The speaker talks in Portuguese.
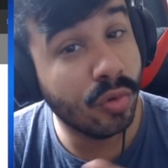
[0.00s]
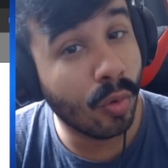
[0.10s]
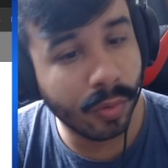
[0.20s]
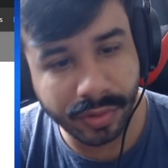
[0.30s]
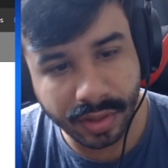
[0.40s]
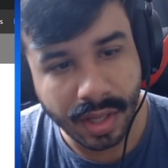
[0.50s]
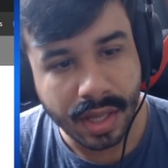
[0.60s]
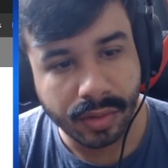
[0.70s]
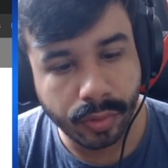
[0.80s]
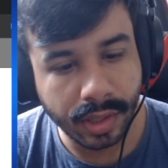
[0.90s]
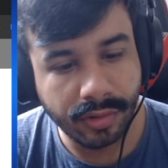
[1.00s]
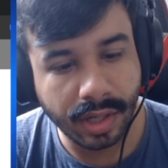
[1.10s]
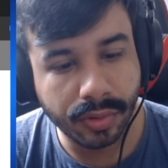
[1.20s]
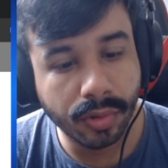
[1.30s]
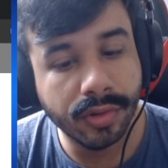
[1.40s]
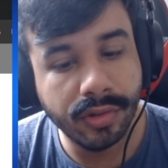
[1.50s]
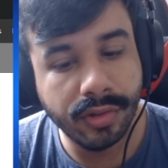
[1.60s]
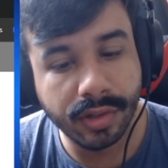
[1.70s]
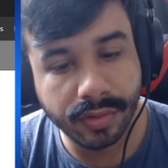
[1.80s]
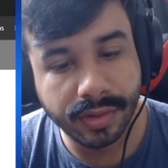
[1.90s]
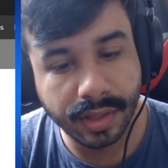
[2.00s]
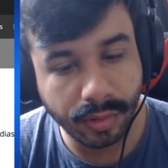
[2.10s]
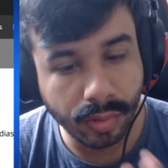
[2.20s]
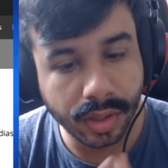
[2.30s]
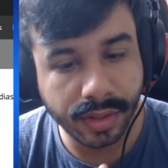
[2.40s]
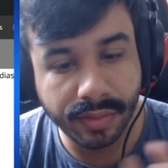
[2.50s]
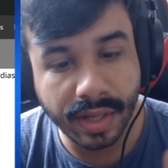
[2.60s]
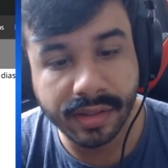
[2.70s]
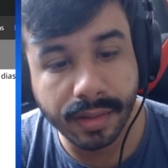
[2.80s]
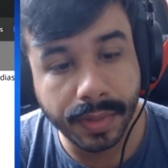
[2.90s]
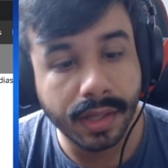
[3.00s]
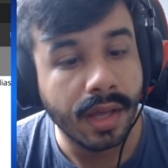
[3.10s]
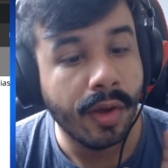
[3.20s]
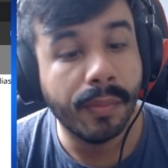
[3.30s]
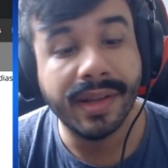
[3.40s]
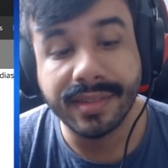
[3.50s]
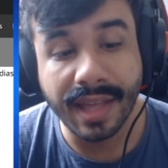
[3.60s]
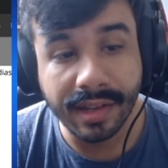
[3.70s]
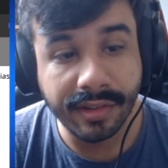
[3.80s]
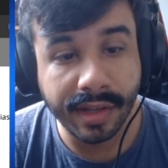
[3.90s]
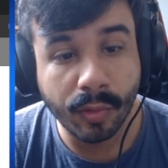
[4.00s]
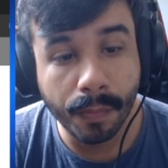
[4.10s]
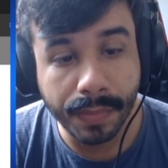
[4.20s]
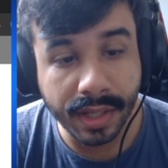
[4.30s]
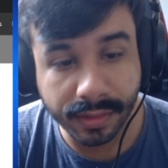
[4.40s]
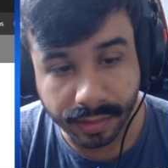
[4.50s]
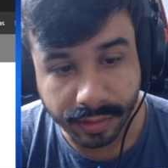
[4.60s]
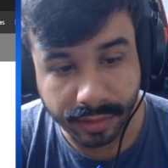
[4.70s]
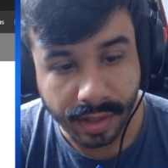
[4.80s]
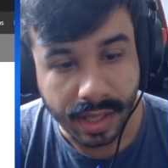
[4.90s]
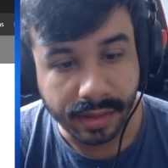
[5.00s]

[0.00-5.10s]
do 11, durante 14 dias você logando né, vai receber uma série de recompensas.